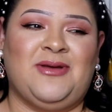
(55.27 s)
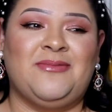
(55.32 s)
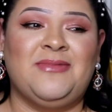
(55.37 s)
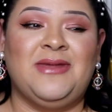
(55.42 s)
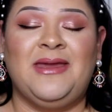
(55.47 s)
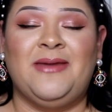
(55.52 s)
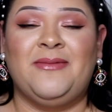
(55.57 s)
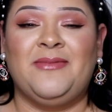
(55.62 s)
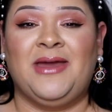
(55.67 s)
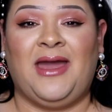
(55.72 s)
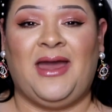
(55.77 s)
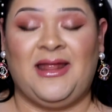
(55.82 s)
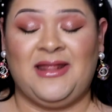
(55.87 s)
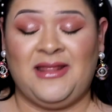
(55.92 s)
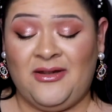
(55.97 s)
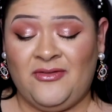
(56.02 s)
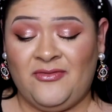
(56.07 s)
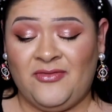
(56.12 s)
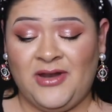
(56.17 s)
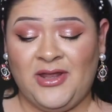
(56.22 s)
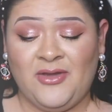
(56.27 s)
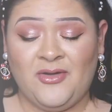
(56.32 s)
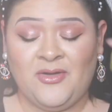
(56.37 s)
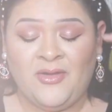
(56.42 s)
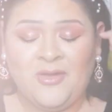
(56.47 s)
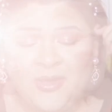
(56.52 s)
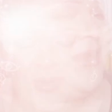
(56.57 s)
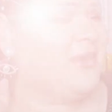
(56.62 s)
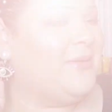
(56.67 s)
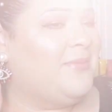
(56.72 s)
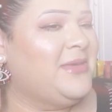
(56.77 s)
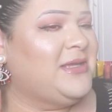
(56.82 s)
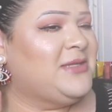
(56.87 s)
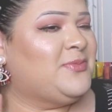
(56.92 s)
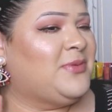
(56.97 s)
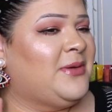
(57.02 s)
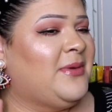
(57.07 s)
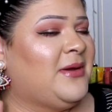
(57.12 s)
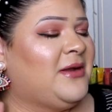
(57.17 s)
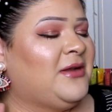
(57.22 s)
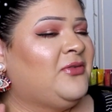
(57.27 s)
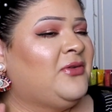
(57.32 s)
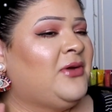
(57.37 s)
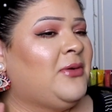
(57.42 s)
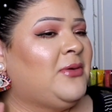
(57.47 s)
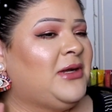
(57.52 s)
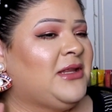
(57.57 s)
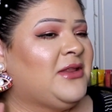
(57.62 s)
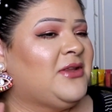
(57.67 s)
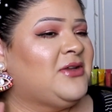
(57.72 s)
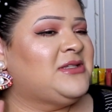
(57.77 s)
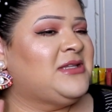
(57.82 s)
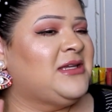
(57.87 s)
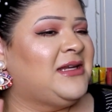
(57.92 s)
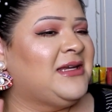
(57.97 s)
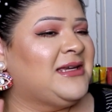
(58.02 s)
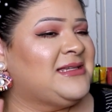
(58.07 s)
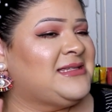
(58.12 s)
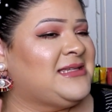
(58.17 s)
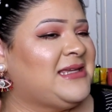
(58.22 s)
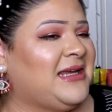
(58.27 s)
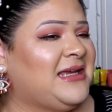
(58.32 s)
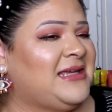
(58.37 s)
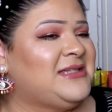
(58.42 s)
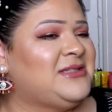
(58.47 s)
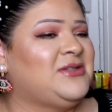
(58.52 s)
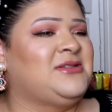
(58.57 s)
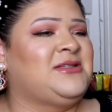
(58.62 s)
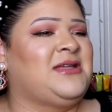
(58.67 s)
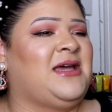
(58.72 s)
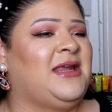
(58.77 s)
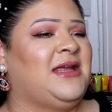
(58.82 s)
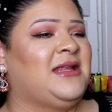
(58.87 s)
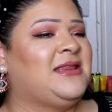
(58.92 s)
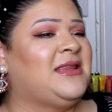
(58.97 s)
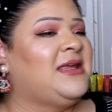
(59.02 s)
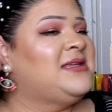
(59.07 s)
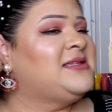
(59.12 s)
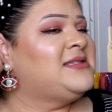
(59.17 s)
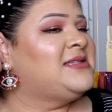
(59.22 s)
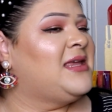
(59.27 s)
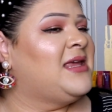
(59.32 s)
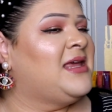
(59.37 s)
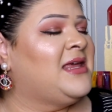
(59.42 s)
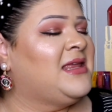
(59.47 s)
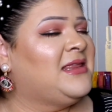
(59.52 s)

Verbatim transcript: A mí me encanta el frío. Pues Mis primeros favoritos tienen que ser estos aretes